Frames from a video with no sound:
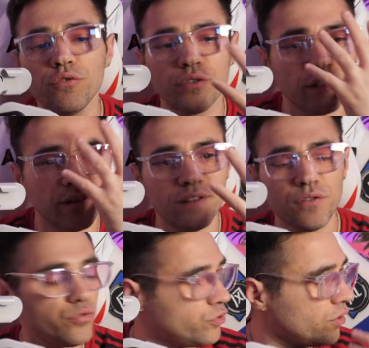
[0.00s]
Donc, t'étais
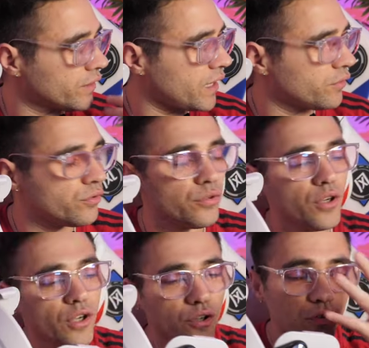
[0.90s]
toujours en train de,
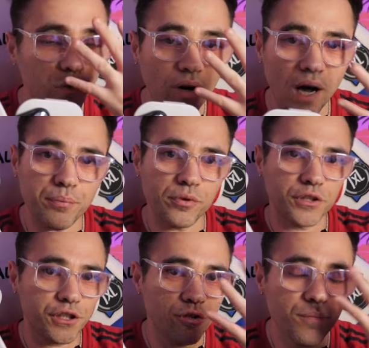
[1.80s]

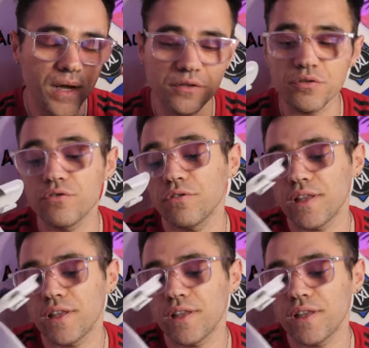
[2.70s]
rapprocher le masque sur